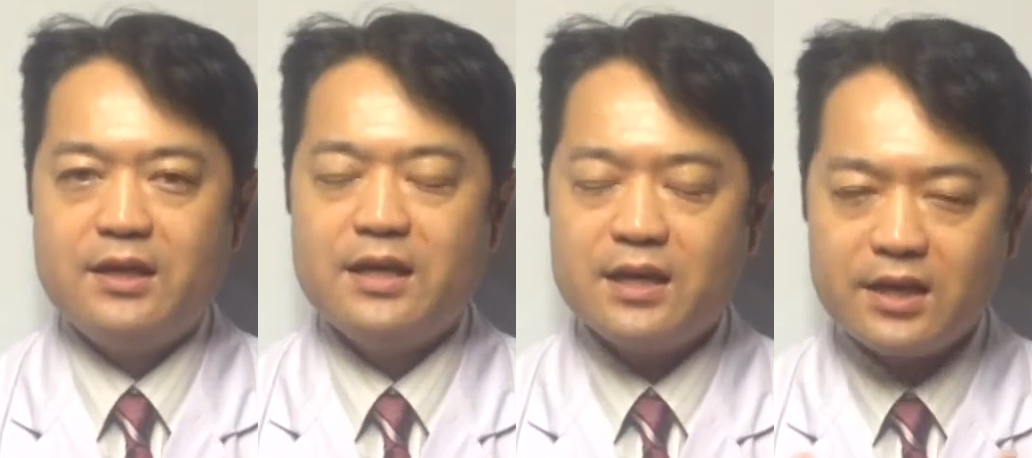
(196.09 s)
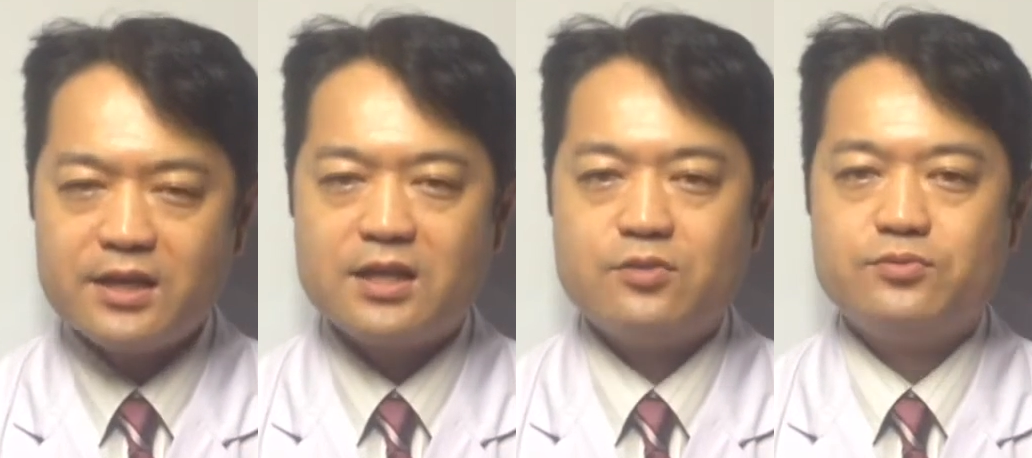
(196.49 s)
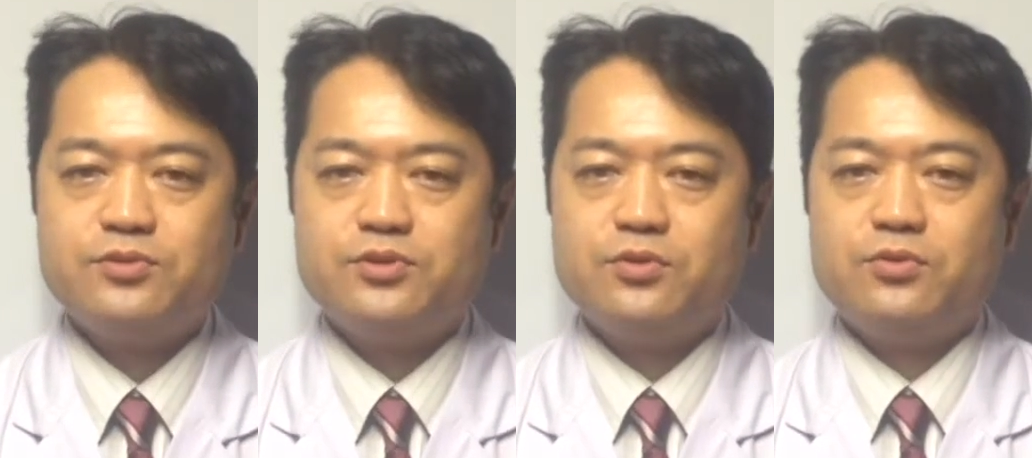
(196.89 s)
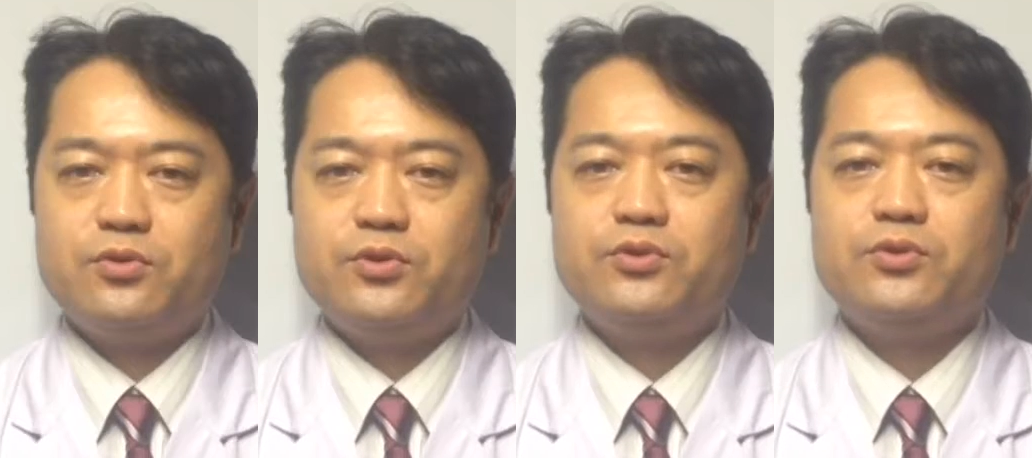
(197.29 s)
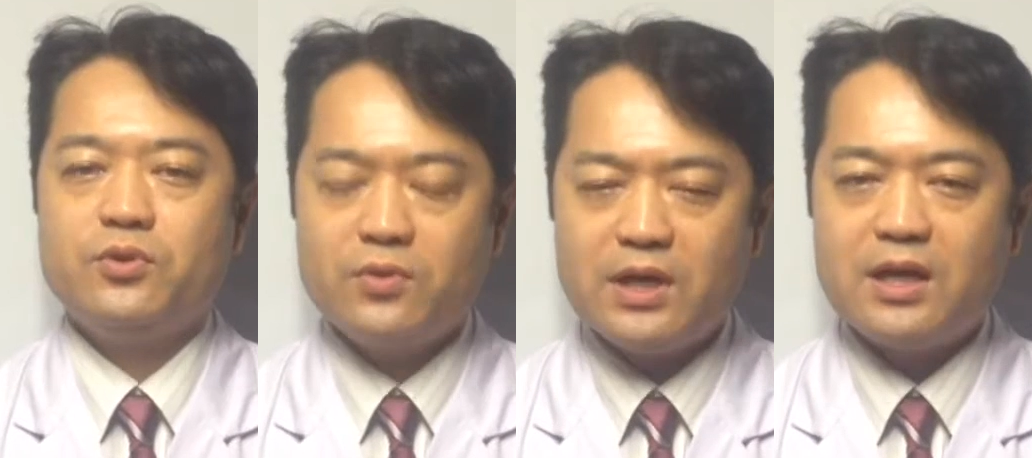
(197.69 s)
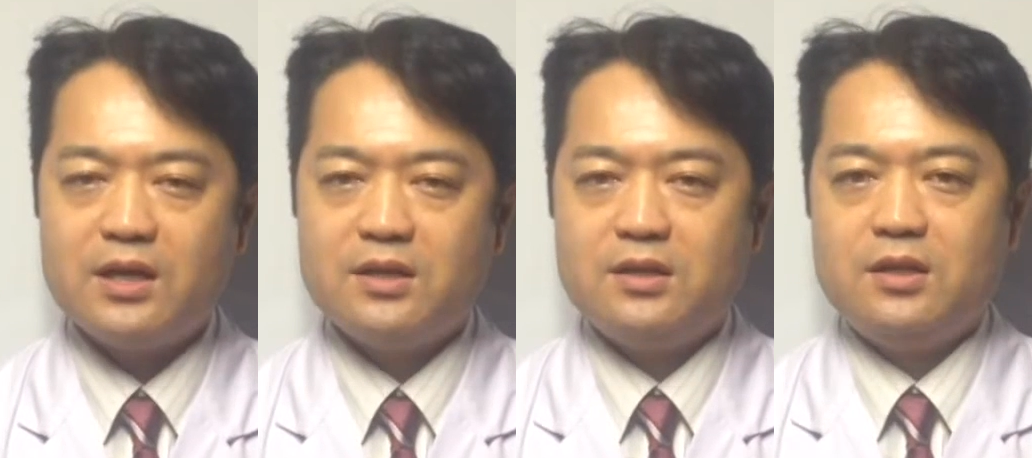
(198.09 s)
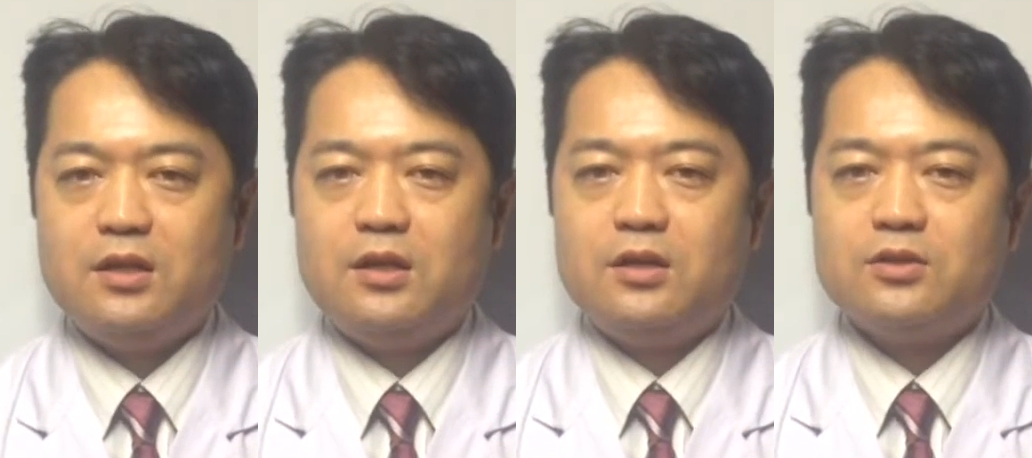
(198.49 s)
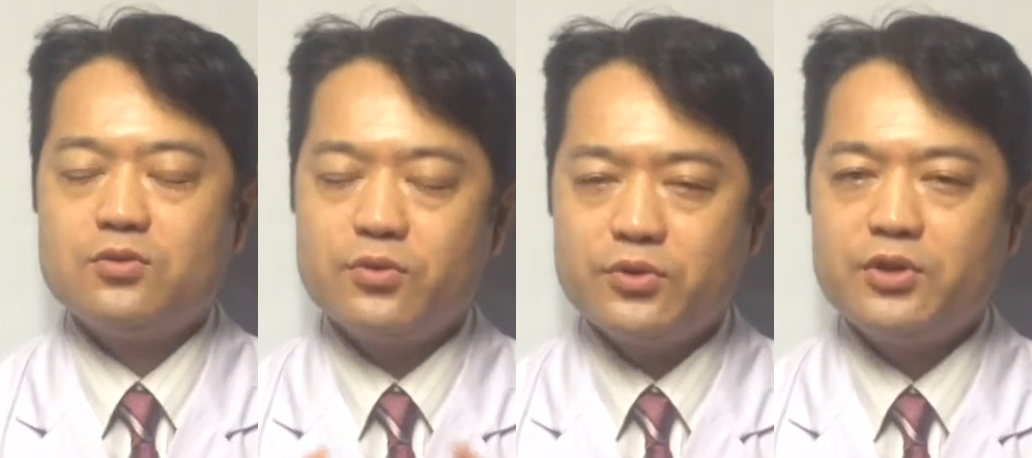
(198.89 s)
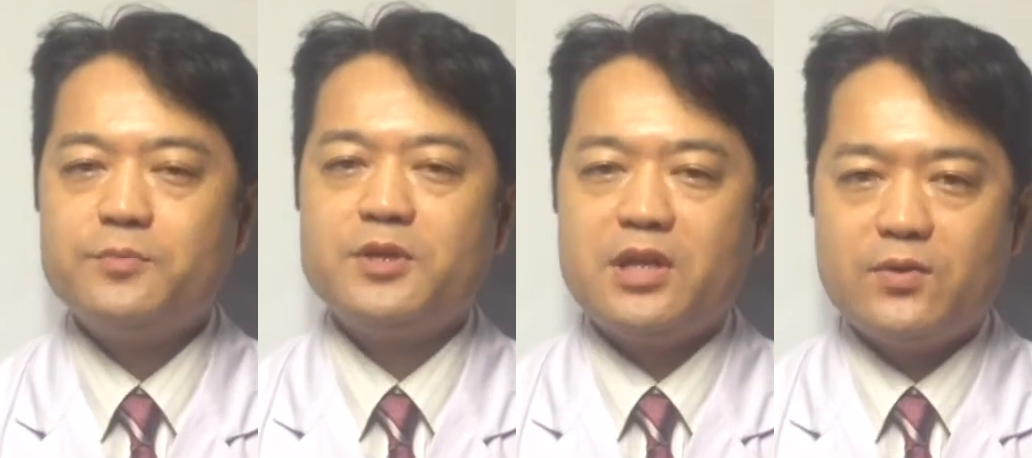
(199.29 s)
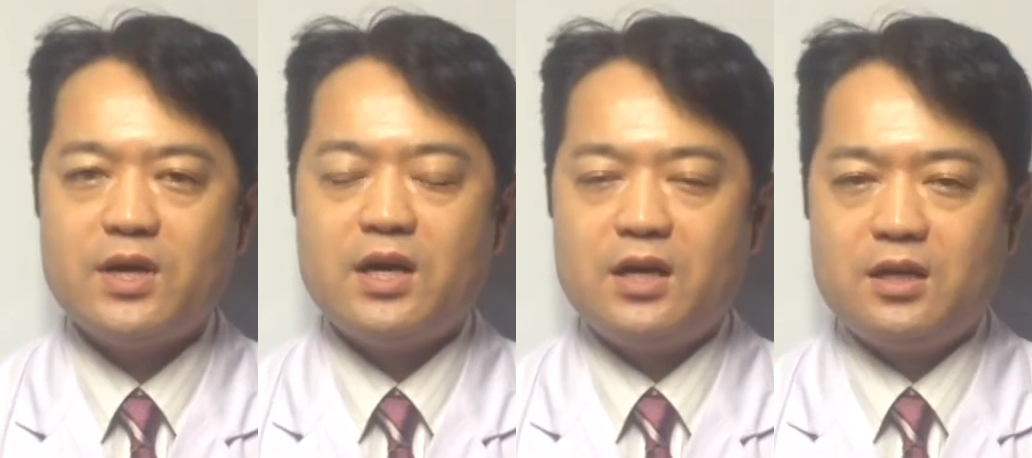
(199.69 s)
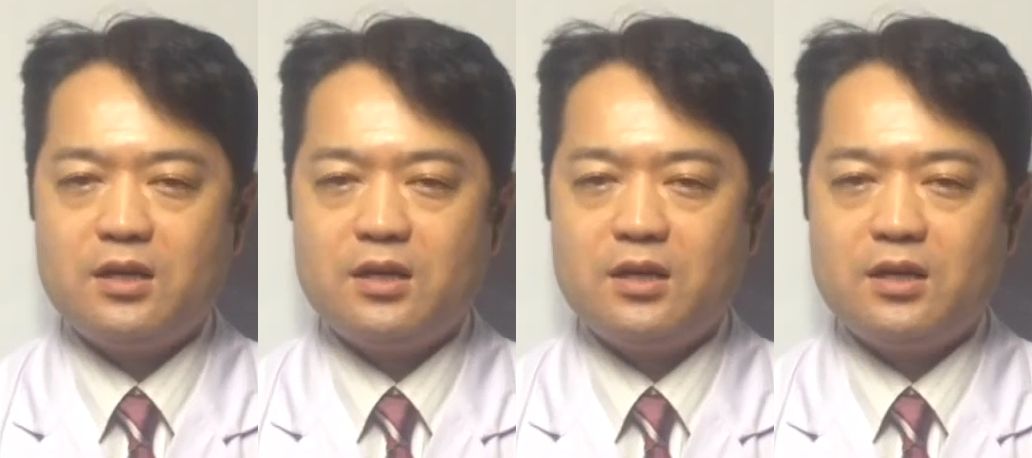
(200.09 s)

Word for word: やはり花粉症というのはそういう意味では